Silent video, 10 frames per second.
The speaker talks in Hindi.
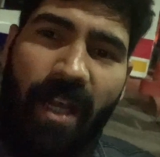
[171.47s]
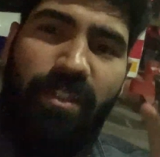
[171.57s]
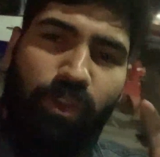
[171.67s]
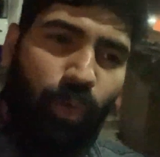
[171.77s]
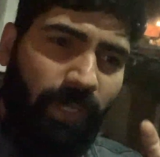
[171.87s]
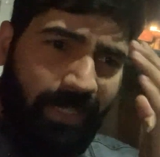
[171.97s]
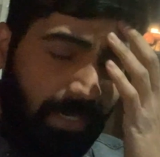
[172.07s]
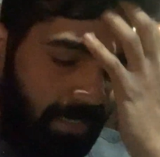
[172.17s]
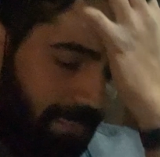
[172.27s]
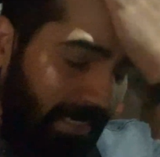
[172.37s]
आज थोड़ी देर
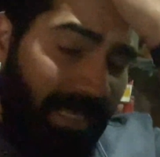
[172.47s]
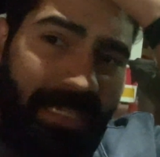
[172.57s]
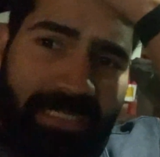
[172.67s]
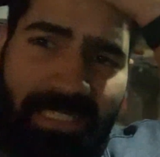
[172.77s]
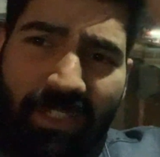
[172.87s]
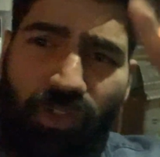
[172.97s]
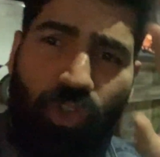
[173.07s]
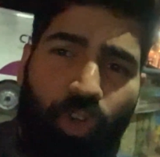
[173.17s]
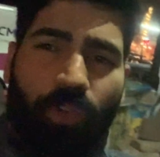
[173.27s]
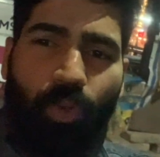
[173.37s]
के लिए ट्राई करते हैं
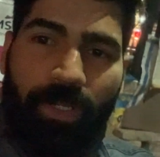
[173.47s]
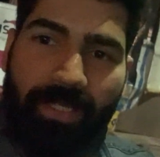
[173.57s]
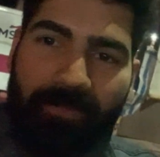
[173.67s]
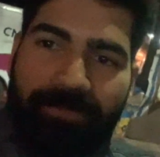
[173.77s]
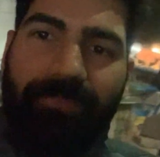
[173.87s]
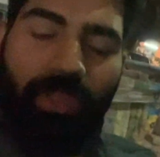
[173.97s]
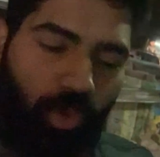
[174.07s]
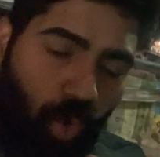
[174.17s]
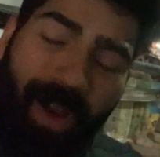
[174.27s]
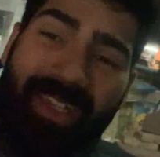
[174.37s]
सोलो ब्लॉगिंग
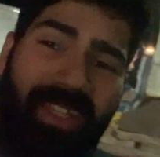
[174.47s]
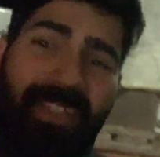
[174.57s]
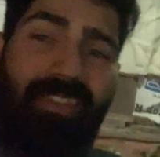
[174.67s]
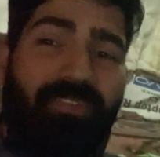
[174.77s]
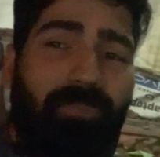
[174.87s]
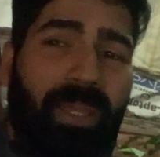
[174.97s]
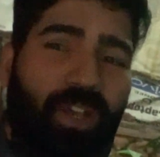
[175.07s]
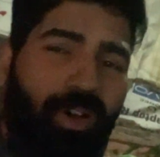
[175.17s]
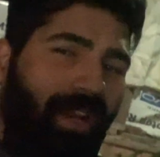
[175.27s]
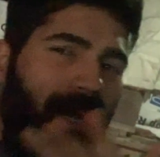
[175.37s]
कोई नहीं है सिर्फ मैं
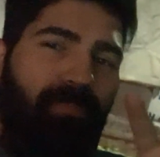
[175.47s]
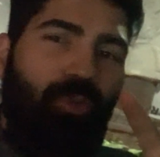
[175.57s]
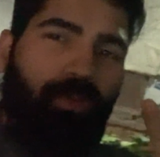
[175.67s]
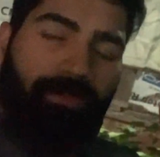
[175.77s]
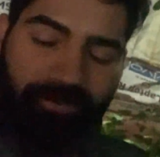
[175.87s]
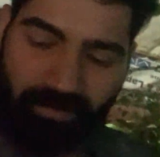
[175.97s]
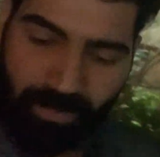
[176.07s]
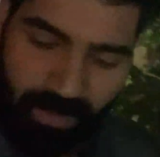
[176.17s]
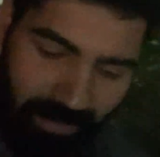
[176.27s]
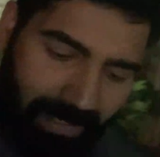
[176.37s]
और आप लोग
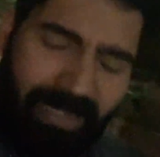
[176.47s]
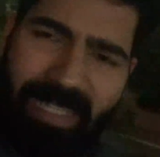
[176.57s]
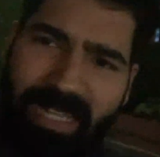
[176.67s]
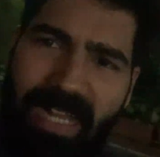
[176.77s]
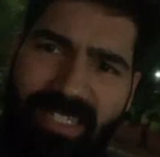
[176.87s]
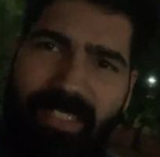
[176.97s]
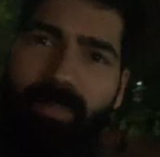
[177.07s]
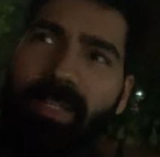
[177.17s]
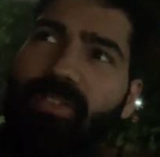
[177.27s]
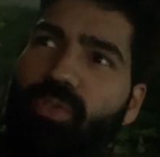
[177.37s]
देखते हैं कहाँ जाते हैं
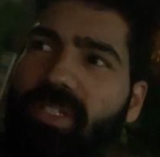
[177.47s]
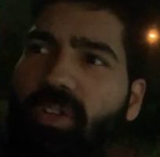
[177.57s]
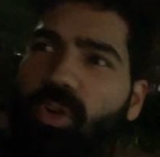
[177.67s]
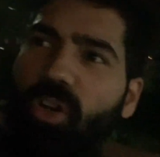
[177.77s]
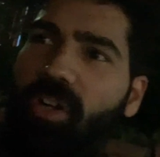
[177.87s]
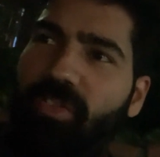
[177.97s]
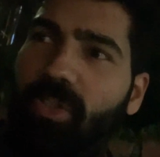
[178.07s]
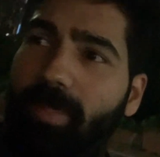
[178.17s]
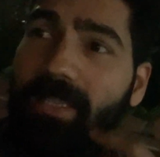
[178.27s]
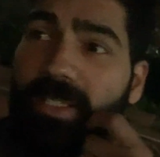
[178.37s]
मैंने सोचा कोल्ड कॉफ़ी तो
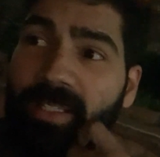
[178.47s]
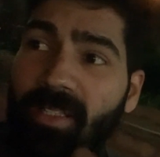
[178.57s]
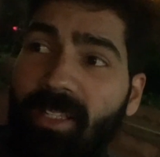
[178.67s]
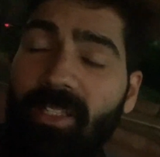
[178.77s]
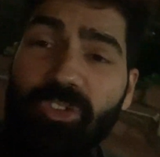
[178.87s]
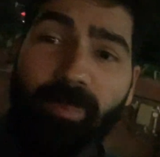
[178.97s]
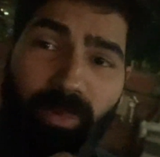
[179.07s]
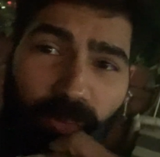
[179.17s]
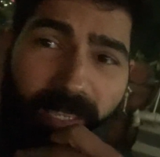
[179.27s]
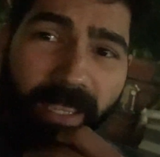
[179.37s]
पीते हैं तो भी
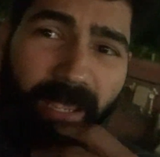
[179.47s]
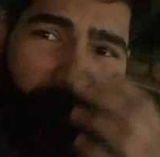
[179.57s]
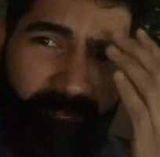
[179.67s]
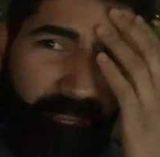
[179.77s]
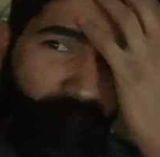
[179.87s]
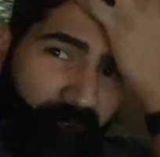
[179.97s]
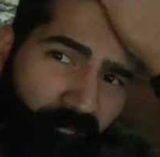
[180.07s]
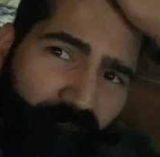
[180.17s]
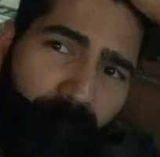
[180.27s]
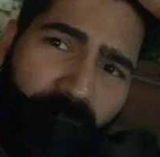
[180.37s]
वही अपने वन
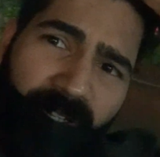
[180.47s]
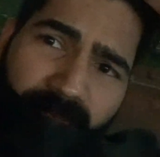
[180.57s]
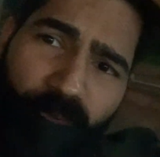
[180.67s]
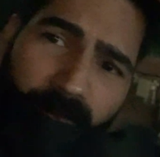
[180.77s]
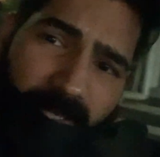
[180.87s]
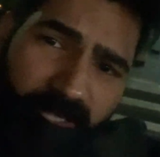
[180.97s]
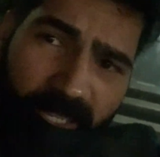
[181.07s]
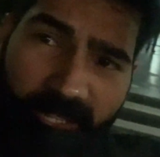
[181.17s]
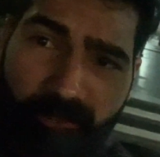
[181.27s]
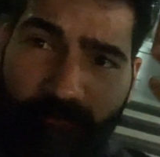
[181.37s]
ऑफ द पुराने ब्लॉग में से
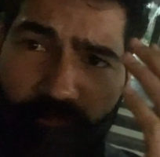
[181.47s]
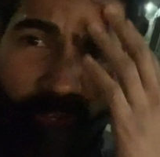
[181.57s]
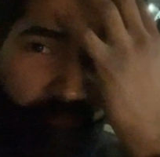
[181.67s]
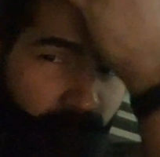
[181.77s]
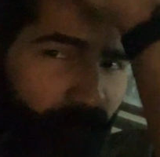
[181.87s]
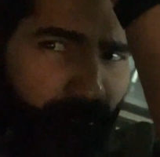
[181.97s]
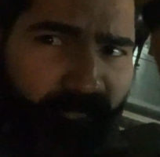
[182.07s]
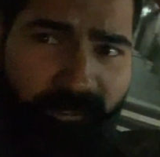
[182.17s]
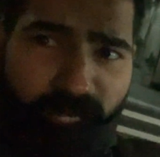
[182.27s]
एक ब्लॉग में मैं दिखा